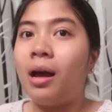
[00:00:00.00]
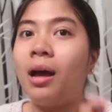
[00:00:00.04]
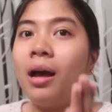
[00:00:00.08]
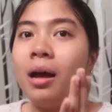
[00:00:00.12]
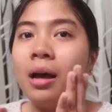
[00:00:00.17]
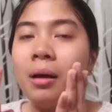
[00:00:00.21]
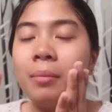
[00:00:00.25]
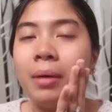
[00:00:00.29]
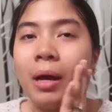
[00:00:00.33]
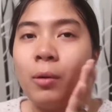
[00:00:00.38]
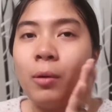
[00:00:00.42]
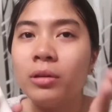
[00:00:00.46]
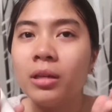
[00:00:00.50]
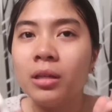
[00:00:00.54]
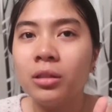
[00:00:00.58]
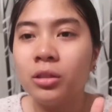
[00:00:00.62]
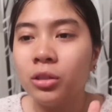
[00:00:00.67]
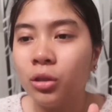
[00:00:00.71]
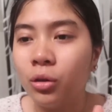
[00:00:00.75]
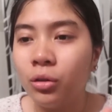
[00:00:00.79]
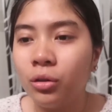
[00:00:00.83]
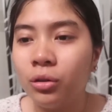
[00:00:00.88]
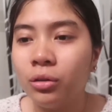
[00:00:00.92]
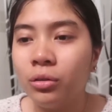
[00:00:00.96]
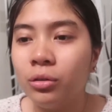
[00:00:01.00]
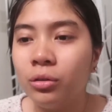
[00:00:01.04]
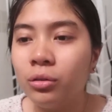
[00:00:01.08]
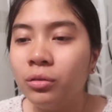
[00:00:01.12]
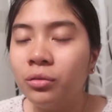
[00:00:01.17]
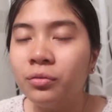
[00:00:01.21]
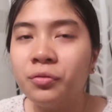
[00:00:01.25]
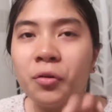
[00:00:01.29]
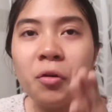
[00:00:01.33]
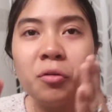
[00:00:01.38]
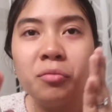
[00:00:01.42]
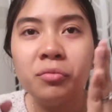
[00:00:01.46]
um, I will just show you
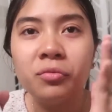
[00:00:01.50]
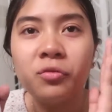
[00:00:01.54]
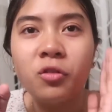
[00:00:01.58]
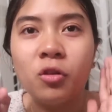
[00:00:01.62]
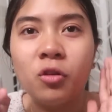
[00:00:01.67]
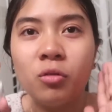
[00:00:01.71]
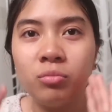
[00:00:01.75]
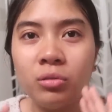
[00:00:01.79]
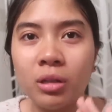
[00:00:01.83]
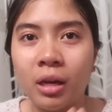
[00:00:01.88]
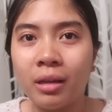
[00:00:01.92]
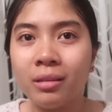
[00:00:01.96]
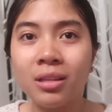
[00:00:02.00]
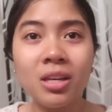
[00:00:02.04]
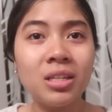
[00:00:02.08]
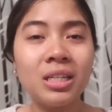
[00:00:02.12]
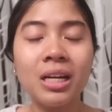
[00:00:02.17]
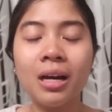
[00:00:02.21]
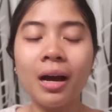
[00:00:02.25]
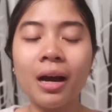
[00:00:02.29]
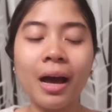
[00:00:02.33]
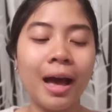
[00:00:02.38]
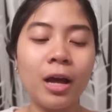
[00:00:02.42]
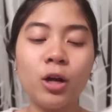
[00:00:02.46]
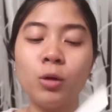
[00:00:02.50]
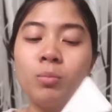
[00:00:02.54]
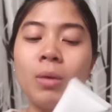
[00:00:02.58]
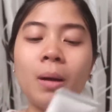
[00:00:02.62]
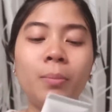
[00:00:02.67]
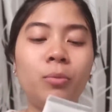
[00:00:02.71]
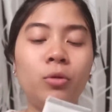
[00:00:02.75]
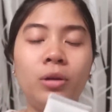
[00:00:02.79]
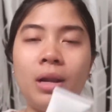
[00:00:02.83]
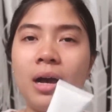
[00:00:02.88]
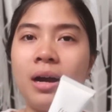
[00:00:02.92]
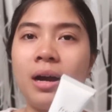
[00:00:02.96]
yung foam-foam niya. Hindi siya gaano
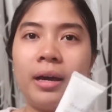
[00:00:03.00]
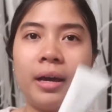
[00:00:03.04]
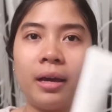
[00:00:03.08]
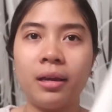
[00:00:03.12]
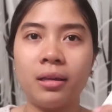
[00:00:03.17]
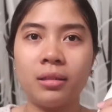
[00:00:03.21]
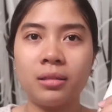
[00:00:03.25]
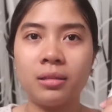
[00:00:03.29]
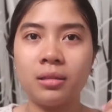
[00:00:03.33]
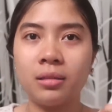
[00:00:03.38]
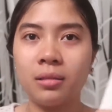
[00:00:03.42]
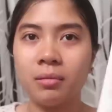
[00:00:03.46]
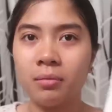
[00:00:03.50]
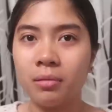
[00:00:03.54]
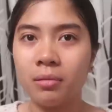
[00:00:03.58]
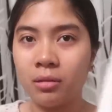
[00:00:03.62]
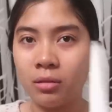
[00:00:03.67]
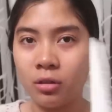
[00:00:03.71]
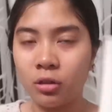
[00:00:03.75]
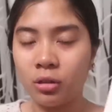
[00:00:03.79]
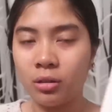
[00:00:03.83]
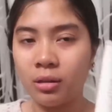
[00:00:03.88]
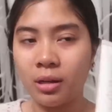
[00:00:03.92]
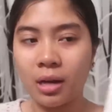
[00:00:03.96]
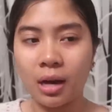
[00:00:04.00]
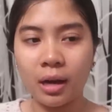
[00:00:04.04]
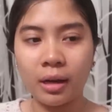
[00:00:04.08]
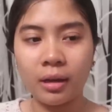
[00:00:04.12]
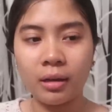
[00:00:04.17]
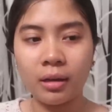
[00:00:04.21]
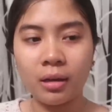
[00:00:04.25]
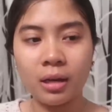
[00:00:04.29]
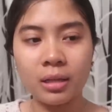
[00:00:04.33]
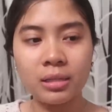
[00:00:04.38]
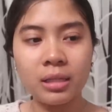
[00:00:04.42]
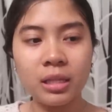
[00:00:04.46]
mabula, guys. Yun lang.
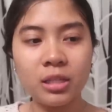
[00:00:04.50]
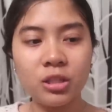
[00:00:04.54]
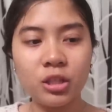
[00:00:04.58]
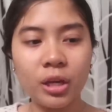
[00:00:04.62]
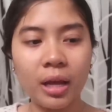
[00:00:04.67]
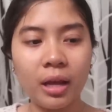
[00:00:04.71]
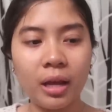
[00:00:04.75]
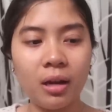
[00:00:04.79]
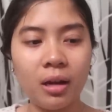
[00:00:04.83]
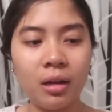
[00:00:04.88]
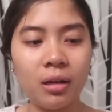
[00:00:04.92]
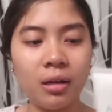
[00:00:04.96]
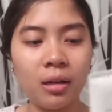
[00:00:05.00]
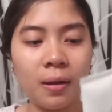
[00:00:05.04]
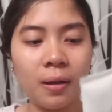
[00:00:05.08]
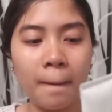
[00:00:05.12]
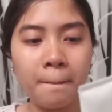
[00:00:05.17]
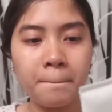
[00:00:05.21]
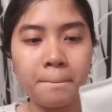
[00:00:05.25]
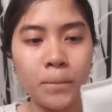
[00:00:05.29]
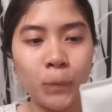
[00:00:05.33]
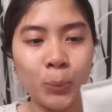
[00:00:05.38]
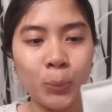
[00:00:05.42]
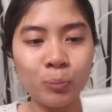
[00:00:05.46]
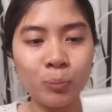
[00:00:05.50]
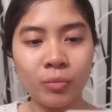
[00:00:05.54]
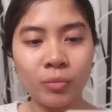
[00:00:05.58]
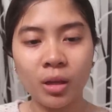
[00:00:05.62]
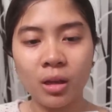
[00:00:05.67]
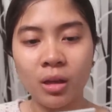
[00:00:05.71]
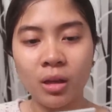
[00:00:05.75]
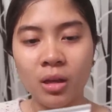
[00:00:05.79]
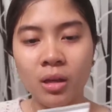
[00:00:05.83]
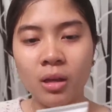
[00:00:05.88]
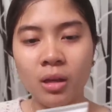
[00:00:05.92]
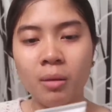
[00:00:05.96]
Kasi gel,
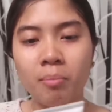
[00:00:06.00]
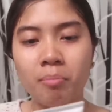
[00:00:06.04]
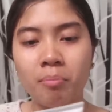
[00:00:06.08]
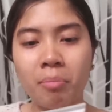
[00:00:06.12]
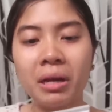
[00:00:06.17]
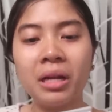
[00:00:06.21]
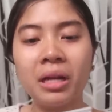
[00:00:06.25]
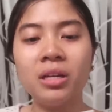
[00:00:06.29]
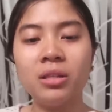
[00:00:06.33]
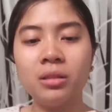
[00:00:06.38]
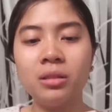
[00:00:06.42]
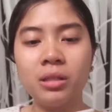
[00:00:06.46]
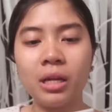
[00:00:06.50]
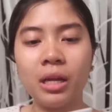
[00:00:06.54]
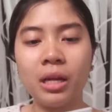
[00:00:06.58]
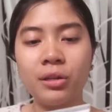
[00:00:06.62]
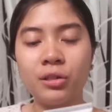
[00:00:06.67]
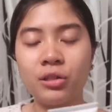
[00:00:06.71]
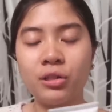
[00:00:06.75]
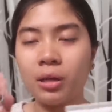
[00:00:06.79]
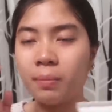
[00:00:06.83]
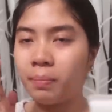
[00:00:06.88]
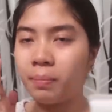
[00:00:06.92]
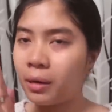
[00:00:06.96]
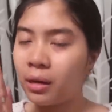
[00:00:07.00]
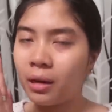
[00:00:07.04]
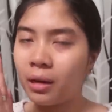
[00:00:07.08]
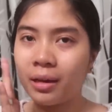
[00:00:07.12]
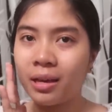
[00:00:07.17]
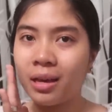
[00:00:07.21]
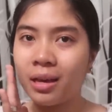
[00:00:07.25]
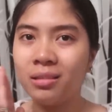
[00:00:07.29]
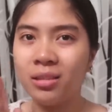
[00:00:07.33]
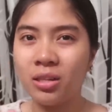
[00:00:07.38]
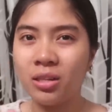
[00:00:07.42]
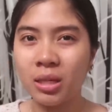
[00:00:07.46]
parang gel siya, pa,
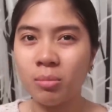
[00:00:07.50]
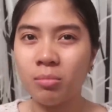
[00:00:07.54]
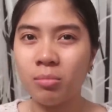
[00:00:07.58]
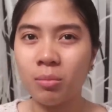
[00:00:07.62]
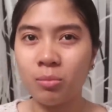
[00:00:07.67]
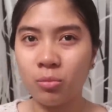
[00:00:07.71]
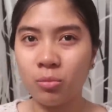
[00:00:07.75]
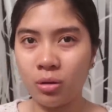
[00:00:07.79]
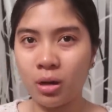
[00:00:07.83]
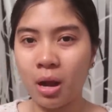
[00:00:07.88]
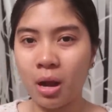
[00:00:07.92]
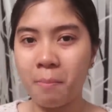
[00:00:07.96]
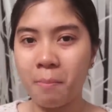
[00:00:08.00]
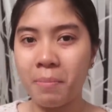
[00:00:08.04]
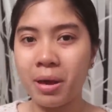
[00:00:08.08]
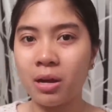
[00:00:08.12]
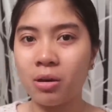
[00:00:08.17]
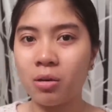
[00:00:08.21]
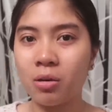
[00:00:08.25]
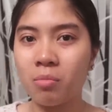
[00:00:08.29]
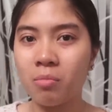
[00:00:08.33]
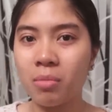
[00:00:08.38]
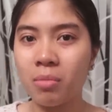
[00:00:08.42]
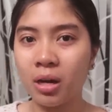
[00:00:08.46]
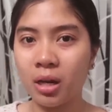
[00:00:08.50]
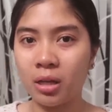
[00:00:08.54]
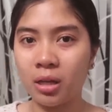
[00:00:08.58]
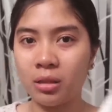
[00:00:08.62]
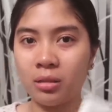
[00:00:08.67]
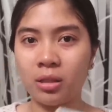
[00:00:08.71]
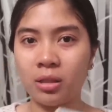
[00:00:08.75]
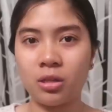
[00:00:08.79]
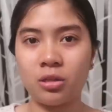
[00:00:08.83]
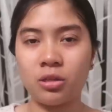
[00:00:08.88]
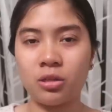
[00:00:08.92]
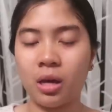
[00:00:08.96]
kaya hindi siya mabula, pero
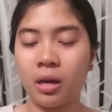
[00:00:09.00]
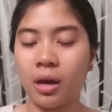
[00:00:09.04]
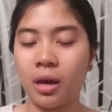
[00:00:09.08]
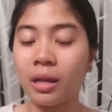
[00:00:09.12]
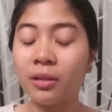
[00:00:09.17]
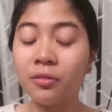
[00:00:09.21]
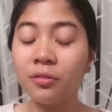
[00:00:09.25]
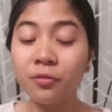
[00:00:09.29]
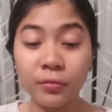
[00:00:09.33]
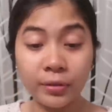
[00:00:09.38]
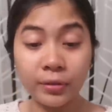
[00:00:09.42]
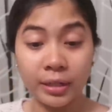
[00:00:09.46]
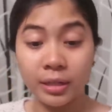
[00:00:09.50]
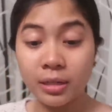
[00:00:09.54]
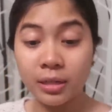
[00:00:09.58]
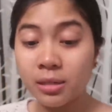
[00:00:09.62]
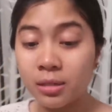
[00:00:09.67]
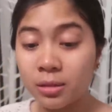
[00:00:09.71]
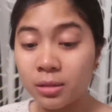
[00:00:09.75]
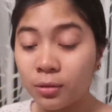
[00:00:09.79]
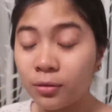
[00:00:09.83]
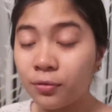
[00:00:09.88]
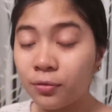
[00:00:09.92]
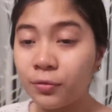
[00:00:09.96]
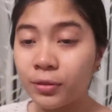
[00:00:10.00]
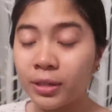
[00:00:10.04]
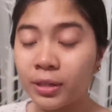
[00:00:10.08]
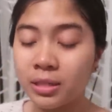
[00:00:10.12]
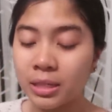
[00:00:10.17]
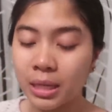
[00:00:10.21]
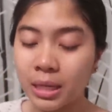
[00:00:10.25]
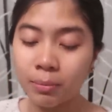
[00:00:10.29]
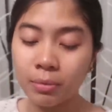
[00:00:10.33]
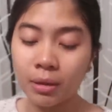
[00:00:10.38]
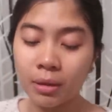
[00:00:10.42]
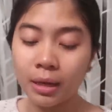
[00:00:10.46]
maganda siya. At first, nung
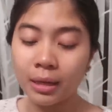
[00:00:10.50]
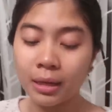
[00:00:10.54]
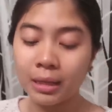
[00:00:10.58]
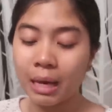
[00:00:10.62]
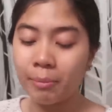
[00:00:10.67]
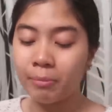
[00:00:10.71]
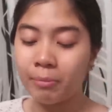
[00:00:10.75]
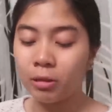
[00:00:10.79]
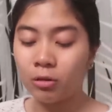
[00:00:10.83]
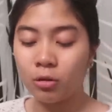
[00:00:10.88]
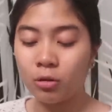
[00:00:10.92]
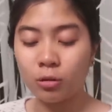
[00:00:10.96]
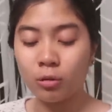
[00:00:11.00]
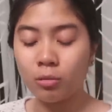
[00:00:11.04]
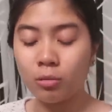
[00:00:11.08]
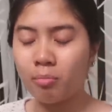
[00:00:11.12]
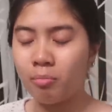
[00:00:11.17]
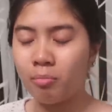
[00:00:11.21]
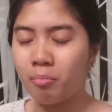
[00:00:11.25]
first time na ginamit ko,